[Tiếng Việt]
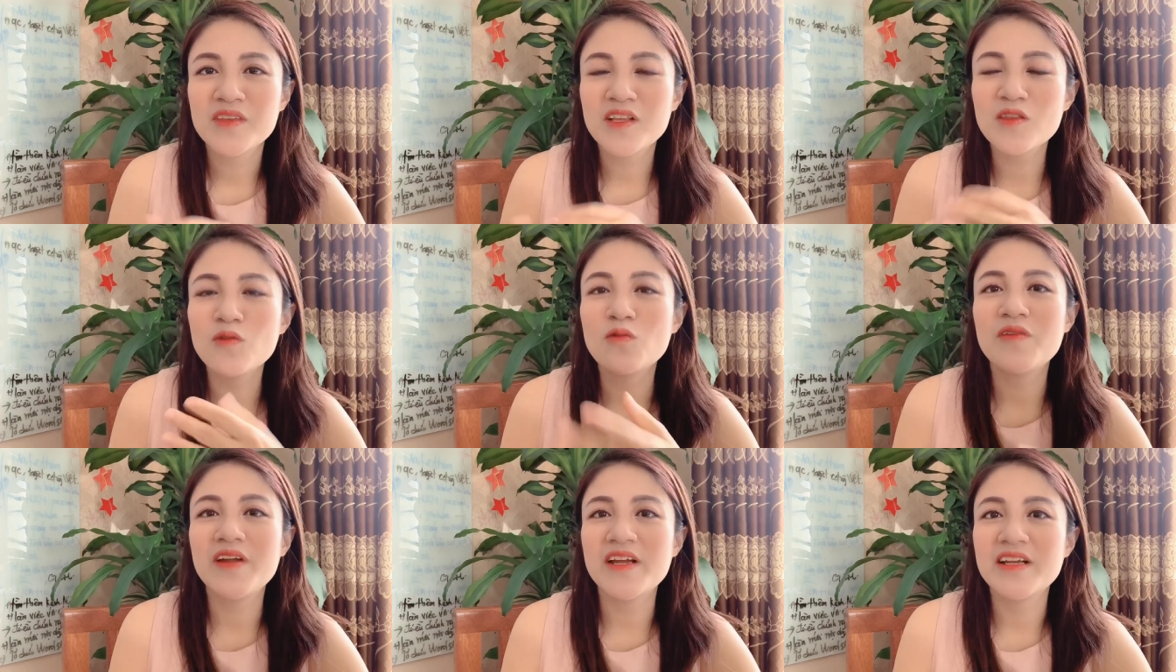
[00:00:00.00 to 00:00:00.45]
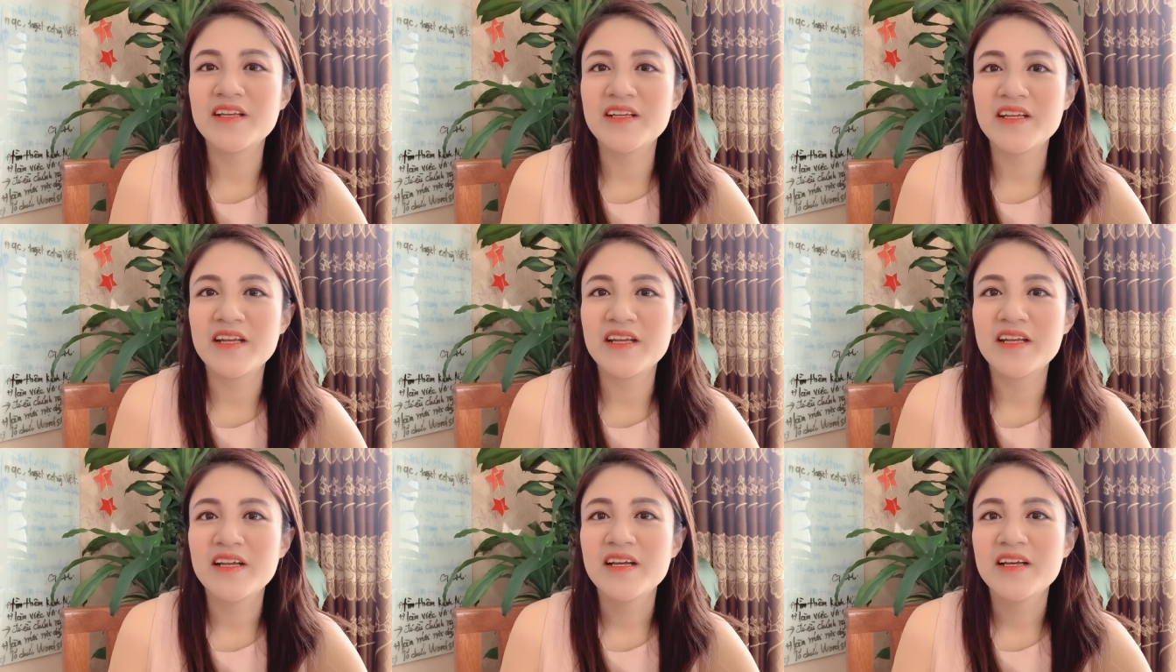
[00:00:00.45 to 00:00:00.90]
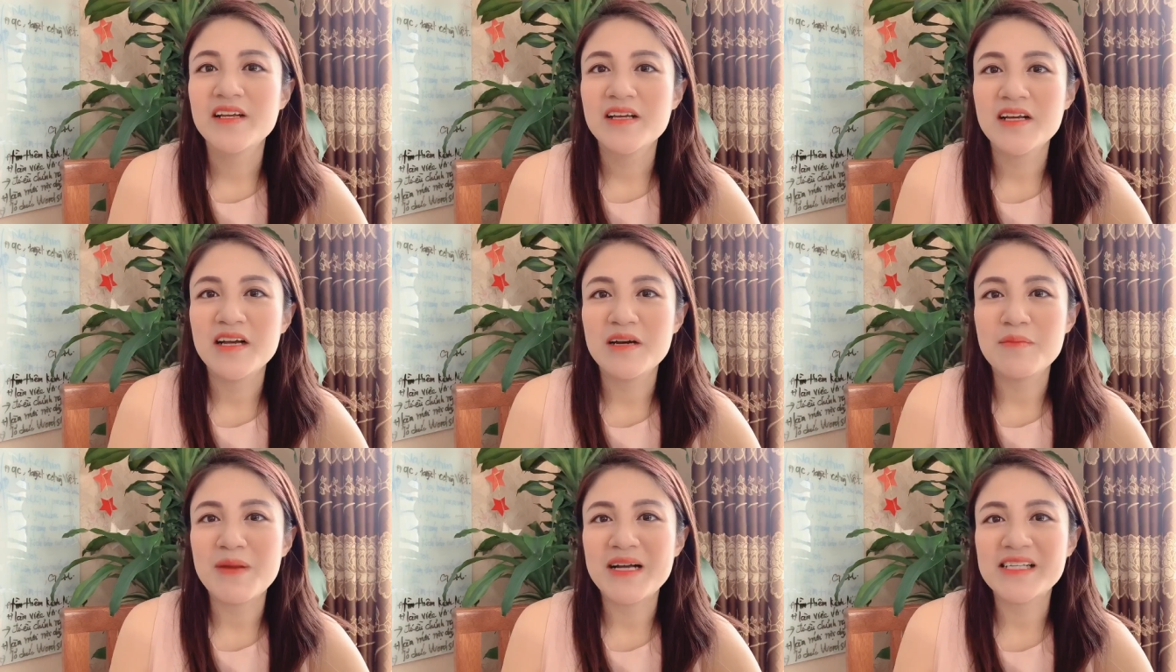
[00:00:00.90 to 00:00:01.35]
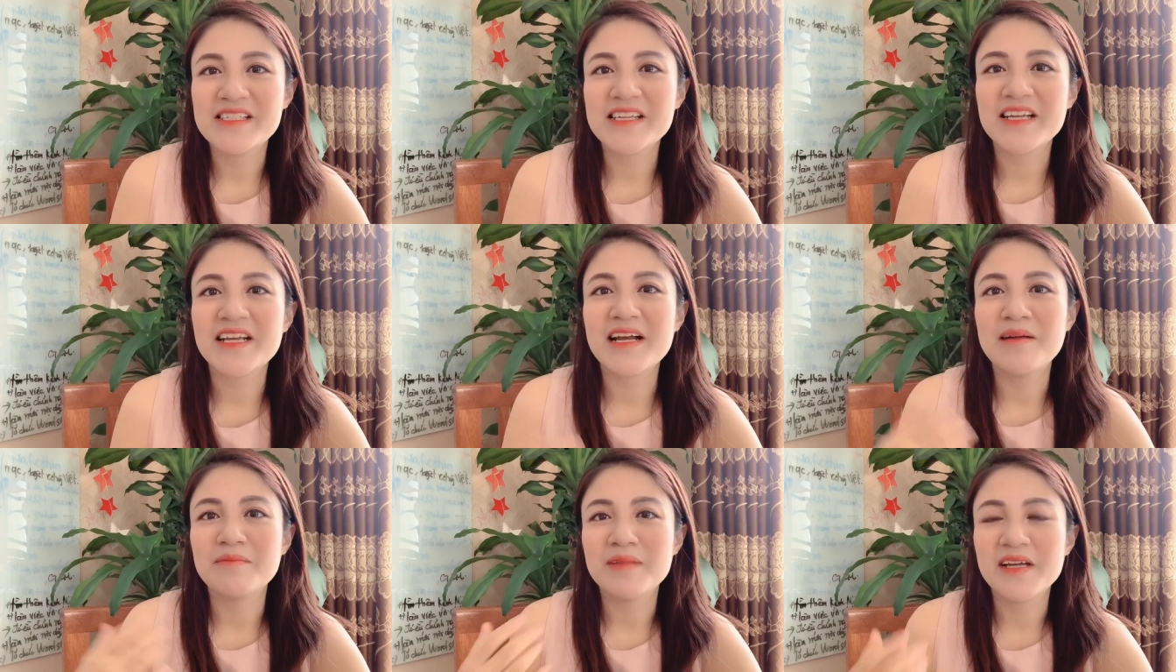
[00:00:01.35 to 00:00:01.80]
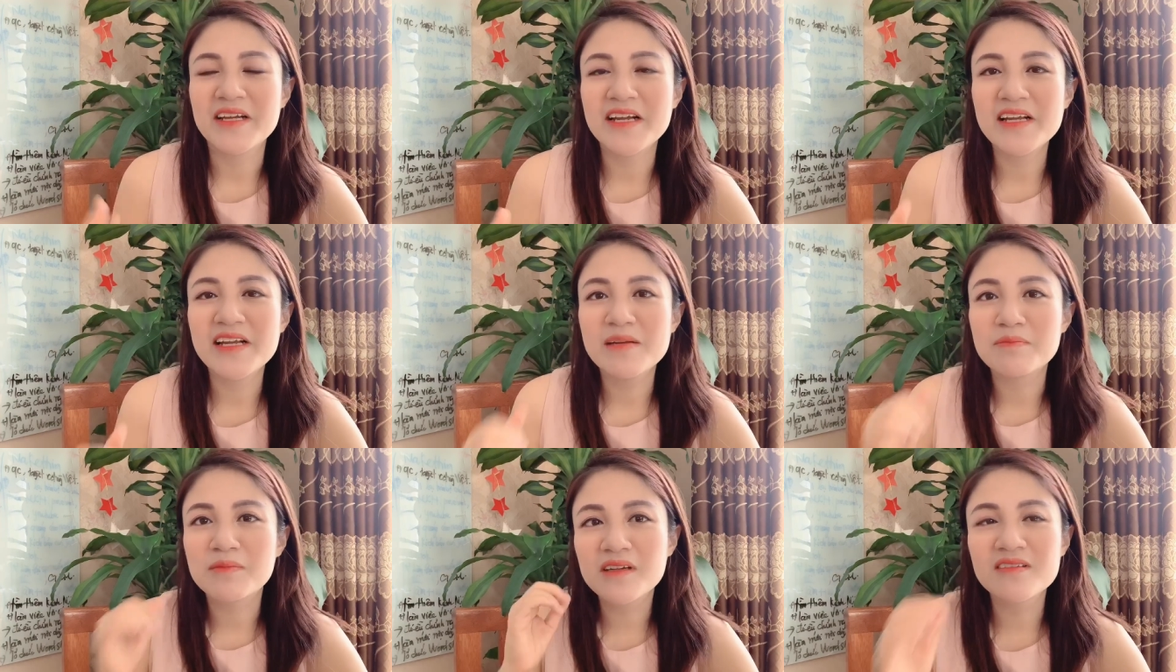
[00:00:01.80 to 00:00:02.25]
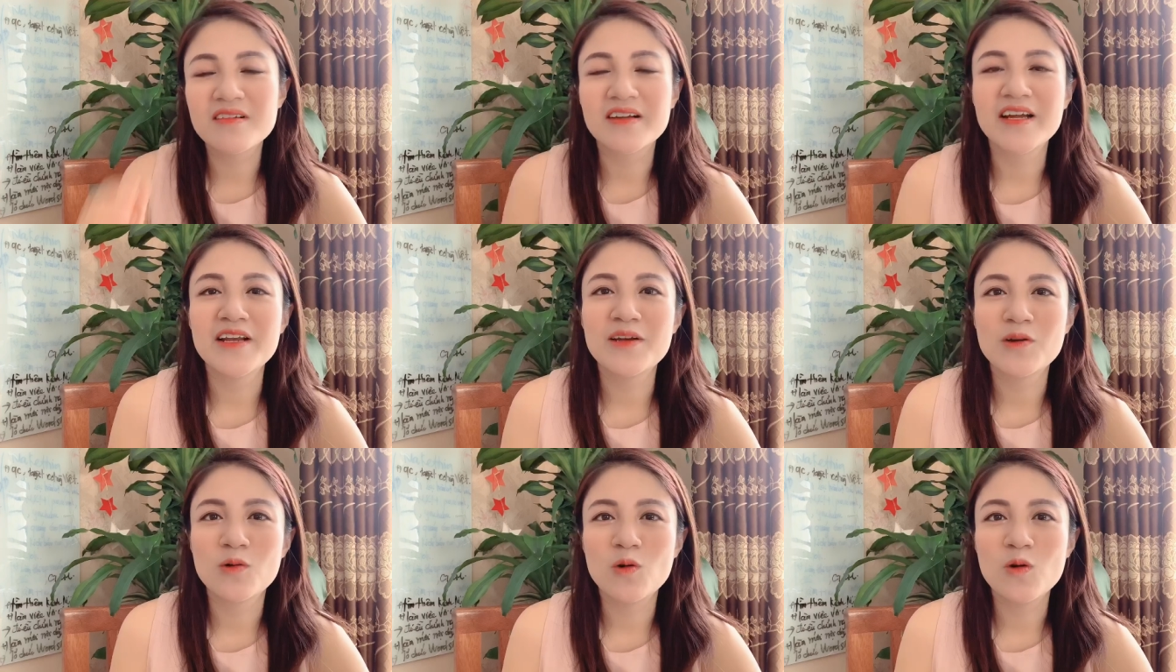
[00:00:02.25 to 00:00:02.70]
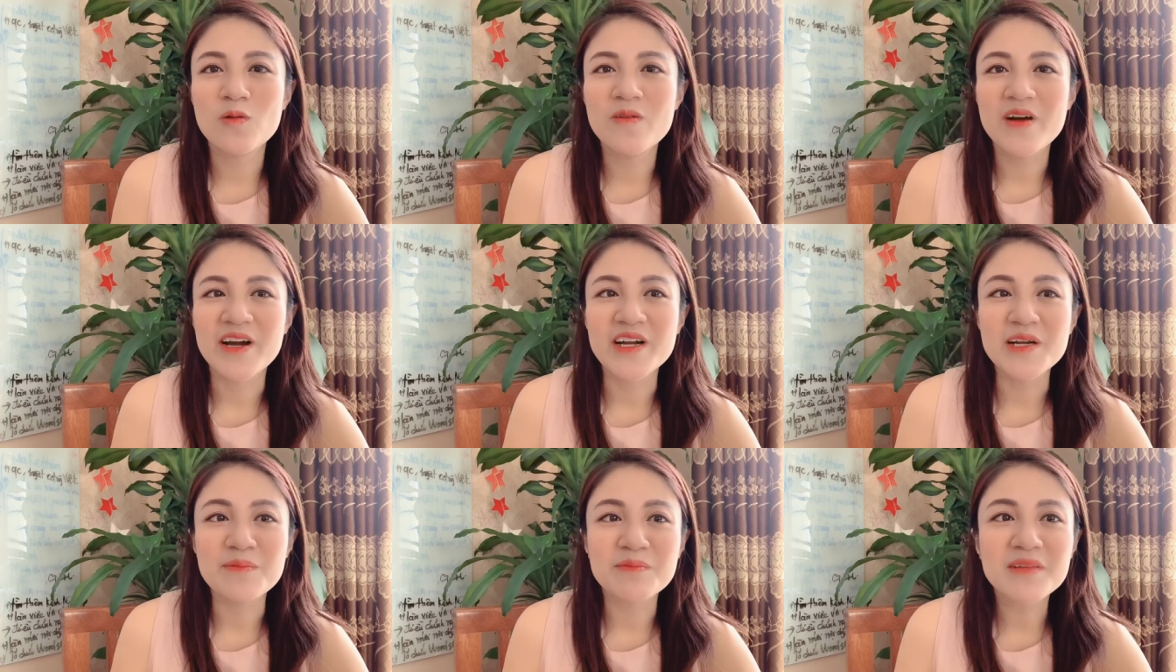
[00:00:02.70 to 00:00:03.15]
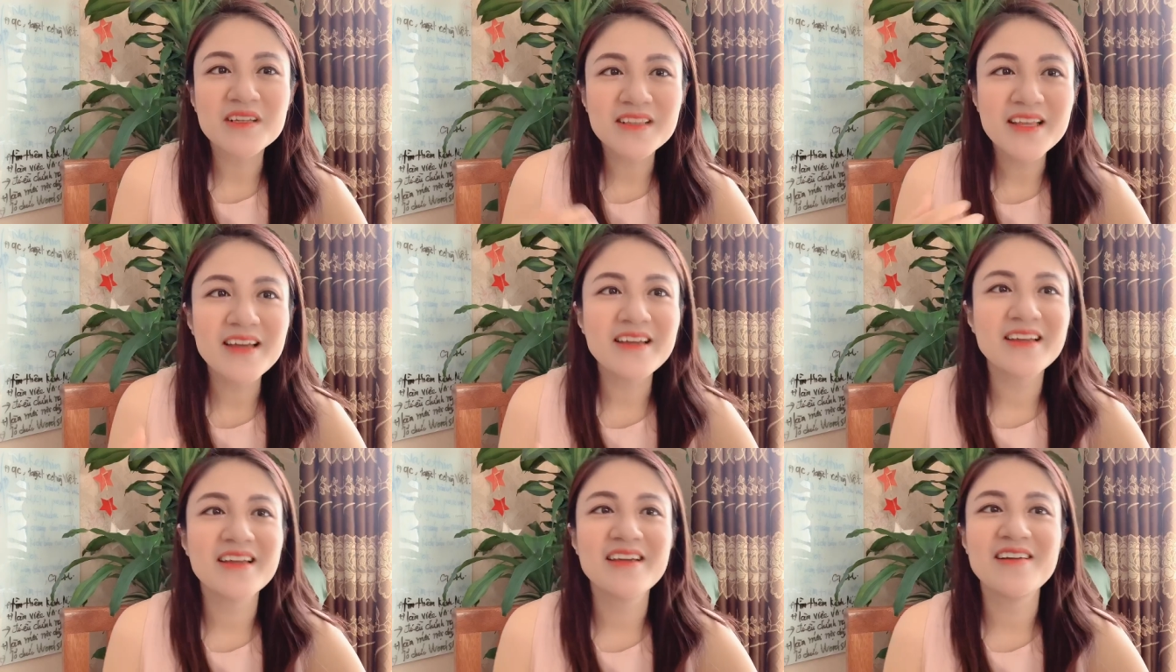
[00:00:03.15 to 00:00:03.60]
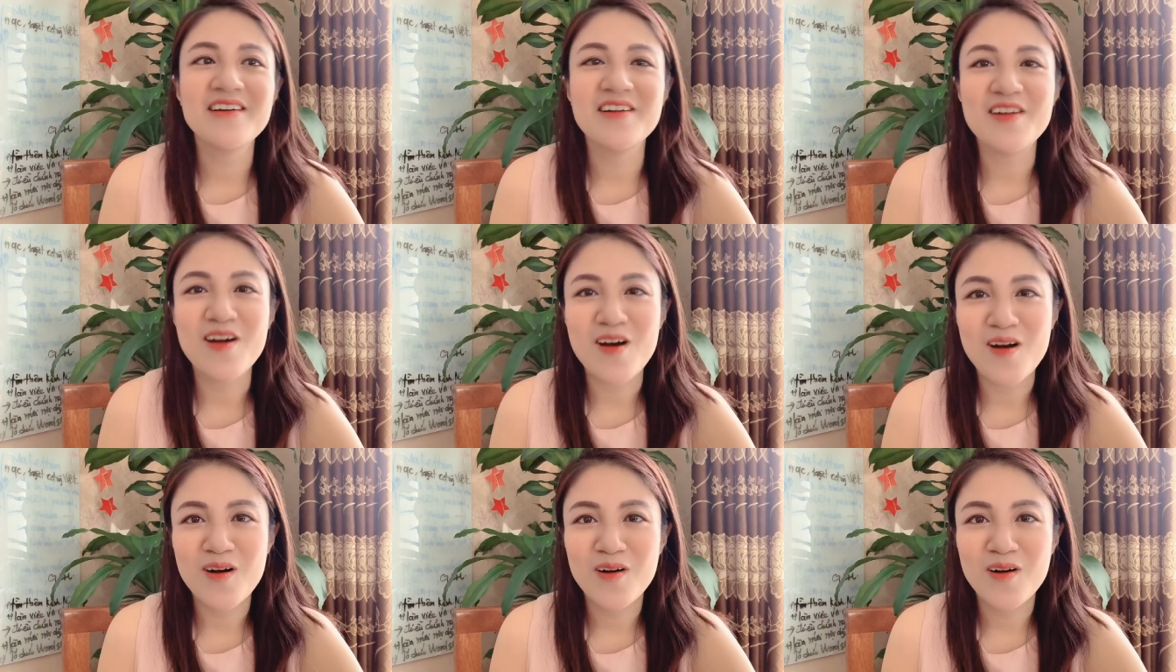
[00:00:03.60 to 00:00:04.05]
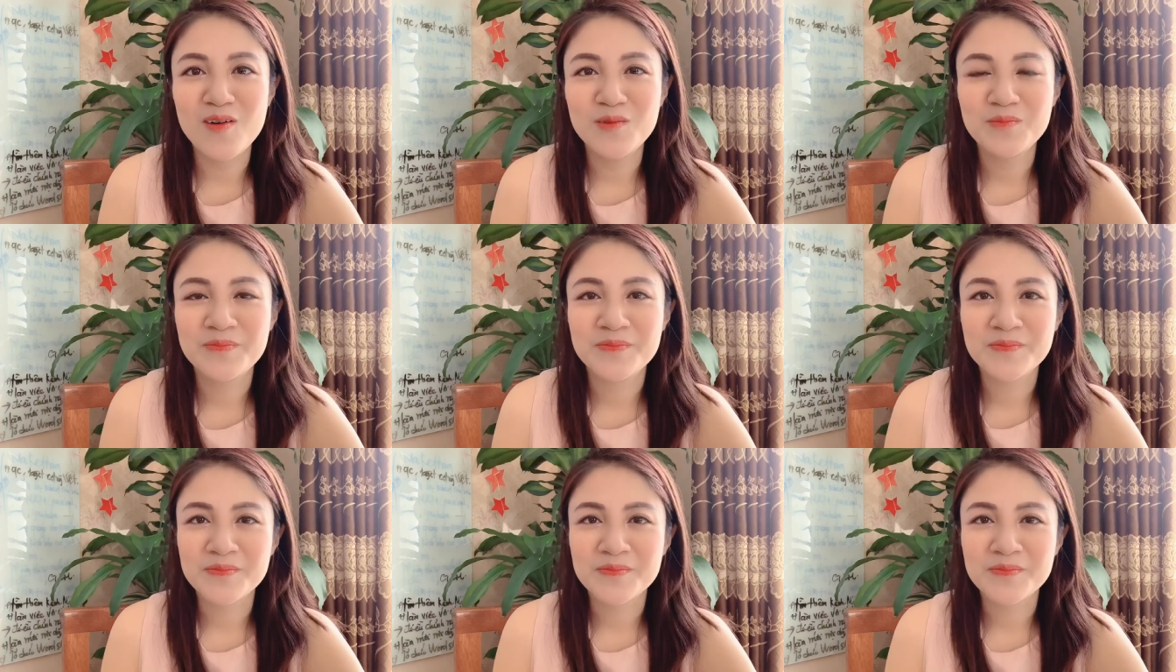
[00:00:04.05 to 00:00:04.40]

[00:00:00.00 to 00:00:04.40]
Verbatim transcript: thú vị, thì bạn sẽ cảm thấy ngay lập tức được kết nối và ngay lập tức thích cái người đó.